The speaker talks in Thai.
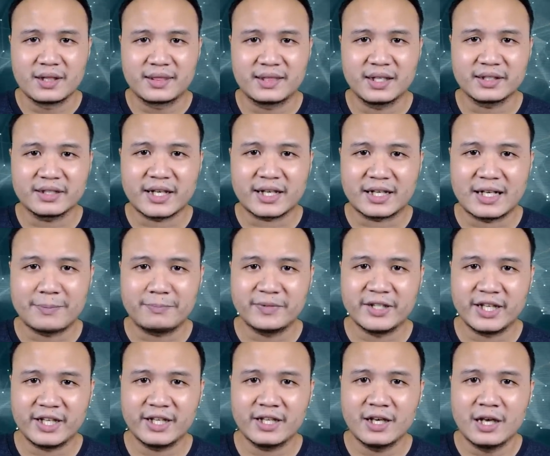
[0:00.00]
ซึ่งในคลิป
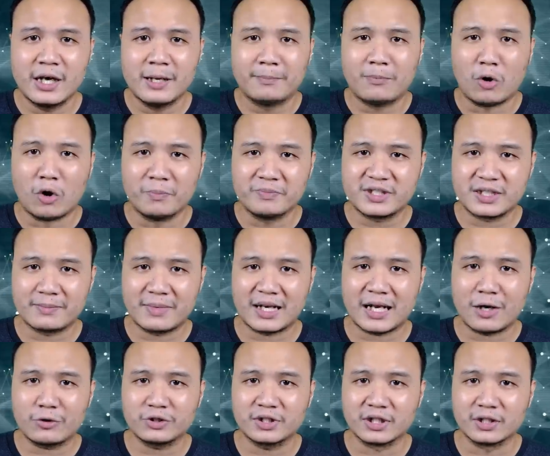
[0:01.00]
นี้ผมจะมา
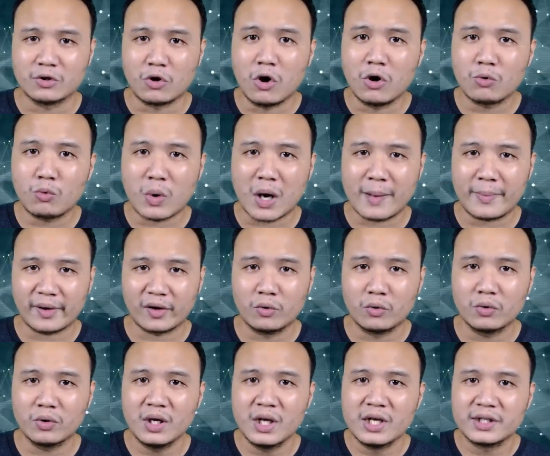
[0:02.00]
เล่าถึงองค์ความ
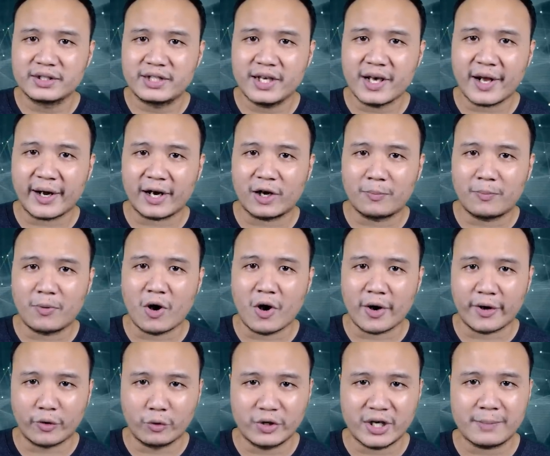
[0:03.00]
รู้ที่เราพอ
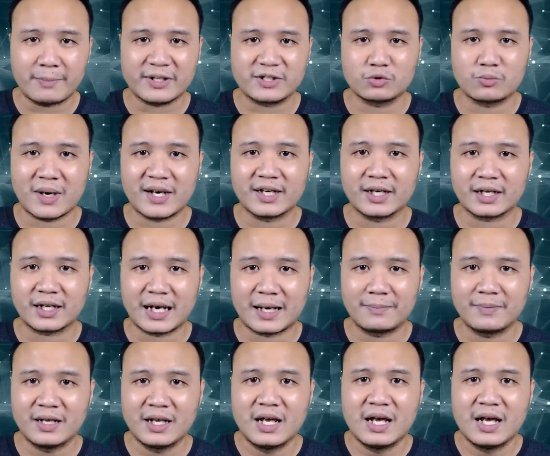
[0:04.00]
รู้ในปัจจุบันนะครับ